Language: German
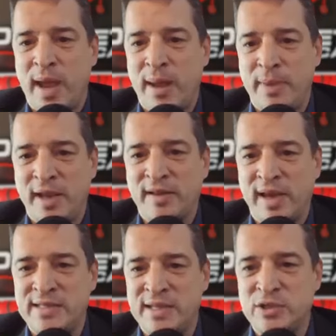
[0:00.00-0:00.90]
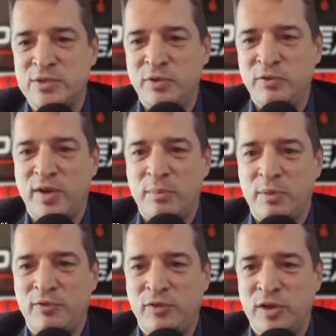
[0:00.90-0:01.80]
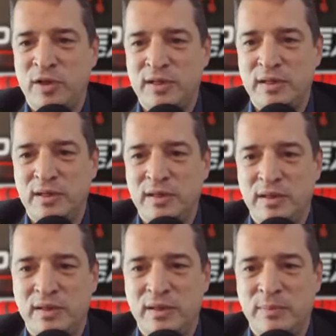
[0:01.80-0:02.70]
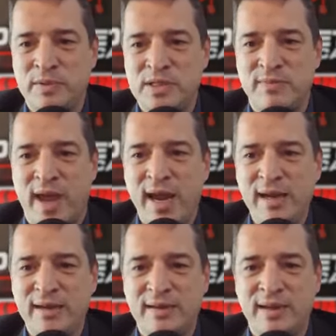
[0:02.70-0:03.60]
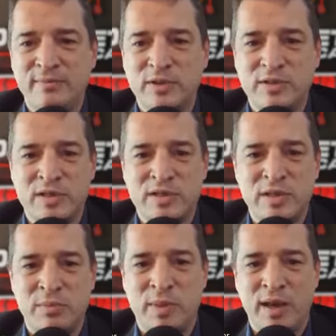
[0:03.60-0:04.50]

bei Bet365 haben wir für Tipp 2, ja? das heißt hier mit dem